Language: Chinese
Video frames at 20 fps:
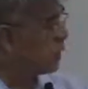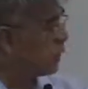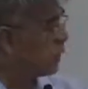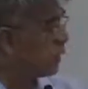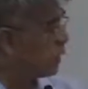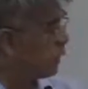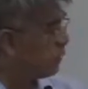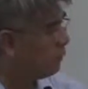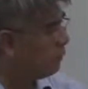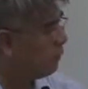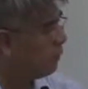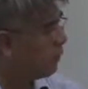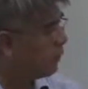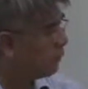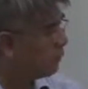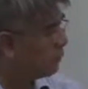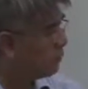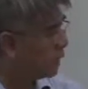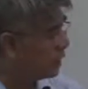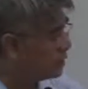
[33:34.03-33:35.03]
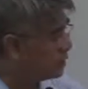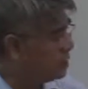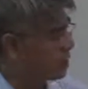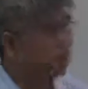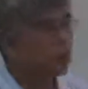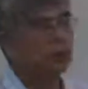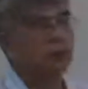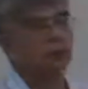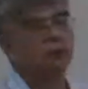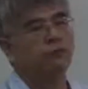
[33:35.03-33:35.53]
实上应该放在
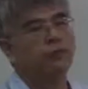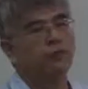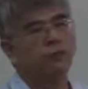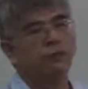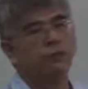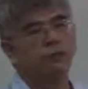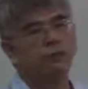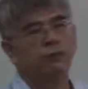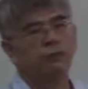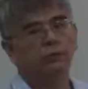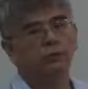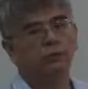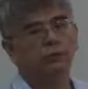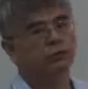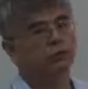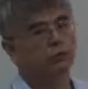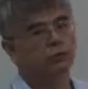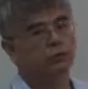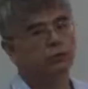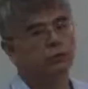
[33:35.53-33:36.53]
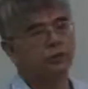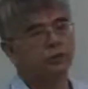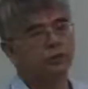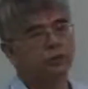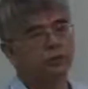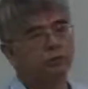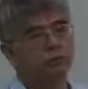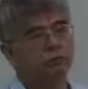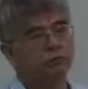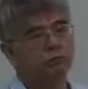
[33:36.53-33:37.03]
这地方里头来做解
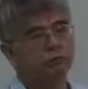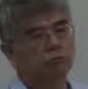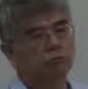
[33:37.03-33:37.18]
释。